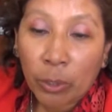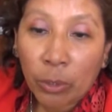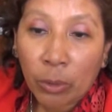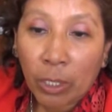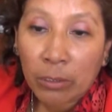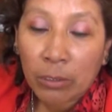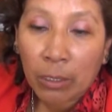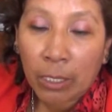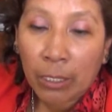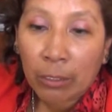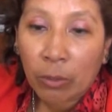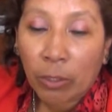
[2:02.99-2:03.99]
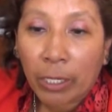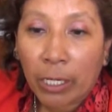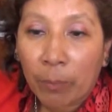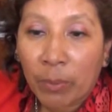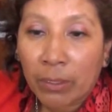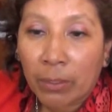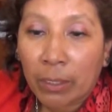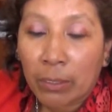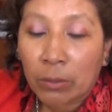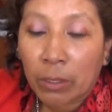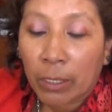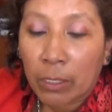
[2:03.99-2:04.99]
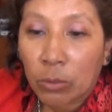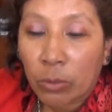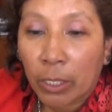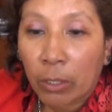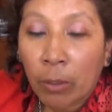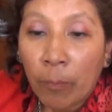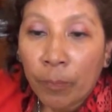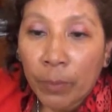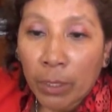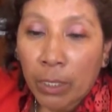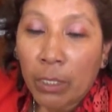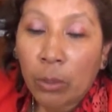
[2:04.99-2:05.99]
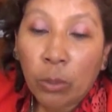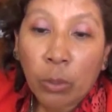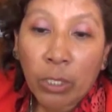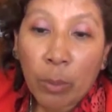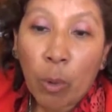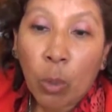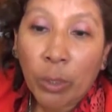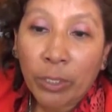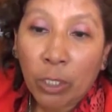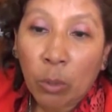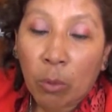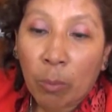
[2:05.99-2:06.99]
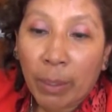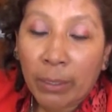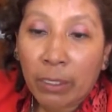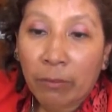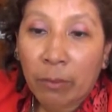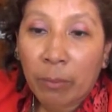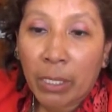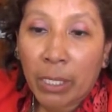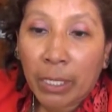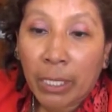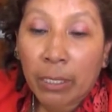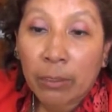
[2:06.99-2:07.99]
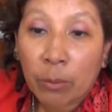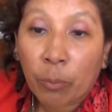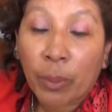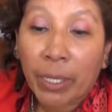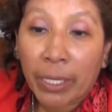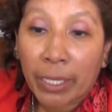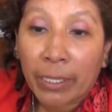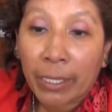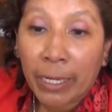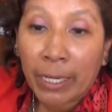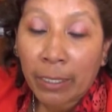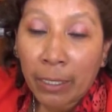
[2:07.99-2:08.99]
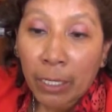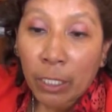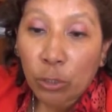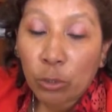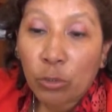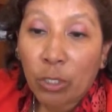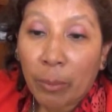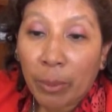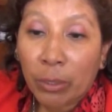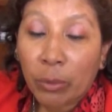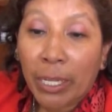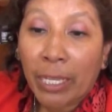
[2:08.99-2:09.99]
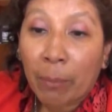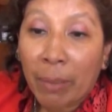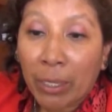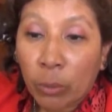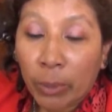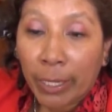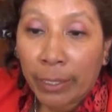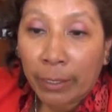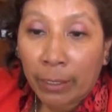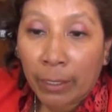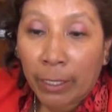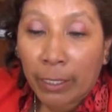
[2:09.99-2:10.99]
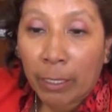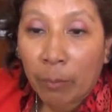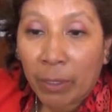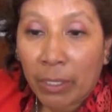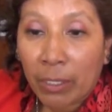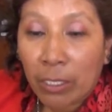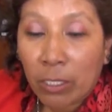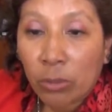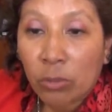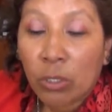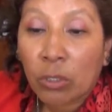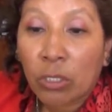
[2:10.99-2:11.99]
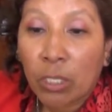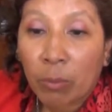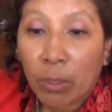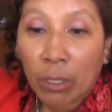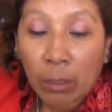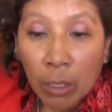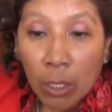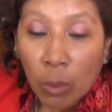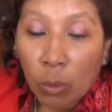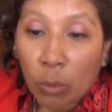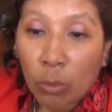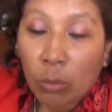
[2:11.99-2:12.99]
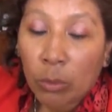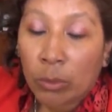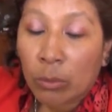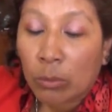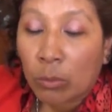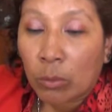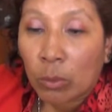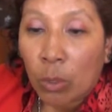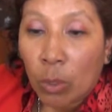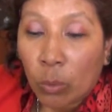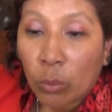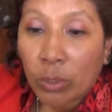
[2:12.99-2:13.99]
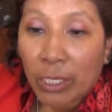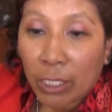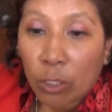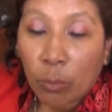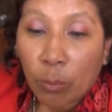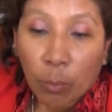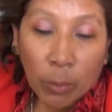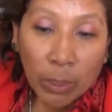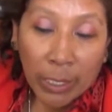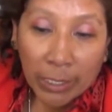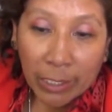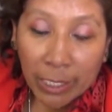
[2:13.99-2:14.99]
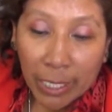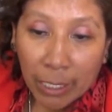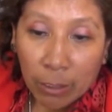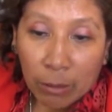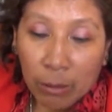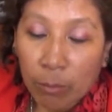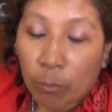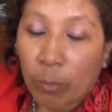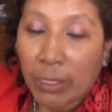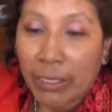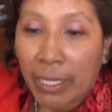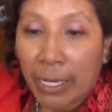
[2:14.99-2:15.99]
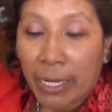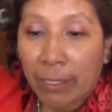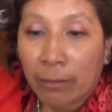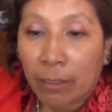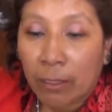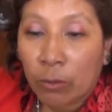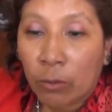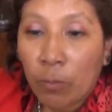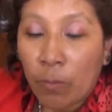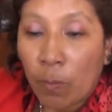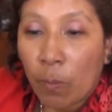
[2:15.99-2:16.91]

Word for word: poniendo los rascapiés en el suelo y no nos damos cuenta como padres y familia que se puede generar no solamente una quemadura en, el pie del niño, sino también un, daño lateral más adelante, ¿no?